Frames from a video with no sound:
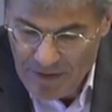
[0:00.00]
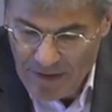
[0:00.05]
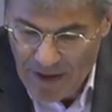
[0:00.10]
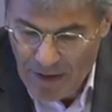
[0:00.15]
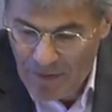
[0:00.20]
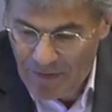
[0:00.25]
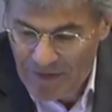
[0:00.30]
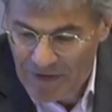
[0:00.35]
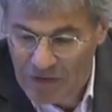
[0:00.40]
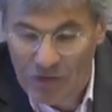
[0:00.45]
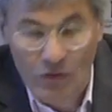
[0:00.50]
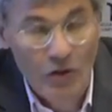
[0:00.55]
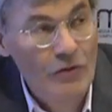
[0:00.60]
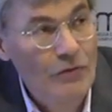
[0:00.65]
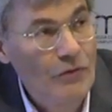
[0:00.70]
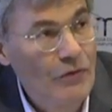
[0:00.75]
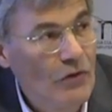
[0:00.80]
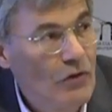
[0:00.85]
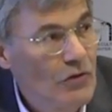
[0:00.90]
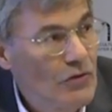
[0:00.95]
Aber was
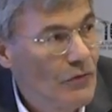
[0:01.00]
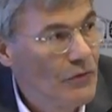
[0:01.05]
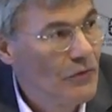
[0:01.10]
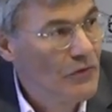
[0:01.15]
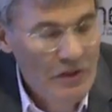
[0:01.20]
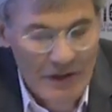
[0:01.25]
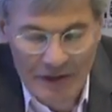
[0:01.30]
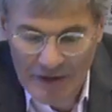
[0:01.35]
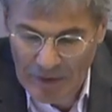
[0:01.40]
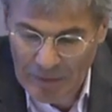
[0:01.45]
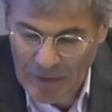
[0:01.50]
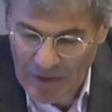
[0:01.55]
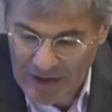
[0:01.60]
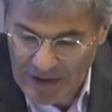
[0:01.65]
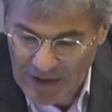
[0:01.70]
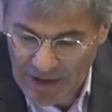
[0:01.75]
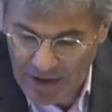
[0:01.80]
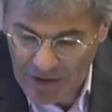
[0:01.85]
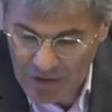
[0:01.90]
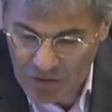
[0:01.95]
sollen Philosophien der
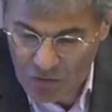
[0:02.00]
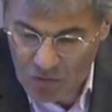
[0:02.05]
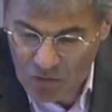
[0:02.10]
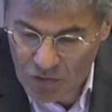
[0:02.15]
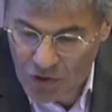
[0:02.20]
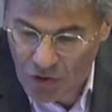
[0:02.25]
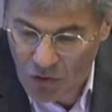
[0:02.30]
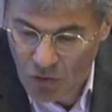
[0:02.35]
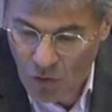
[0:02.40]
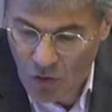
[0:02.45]
Begegnung unter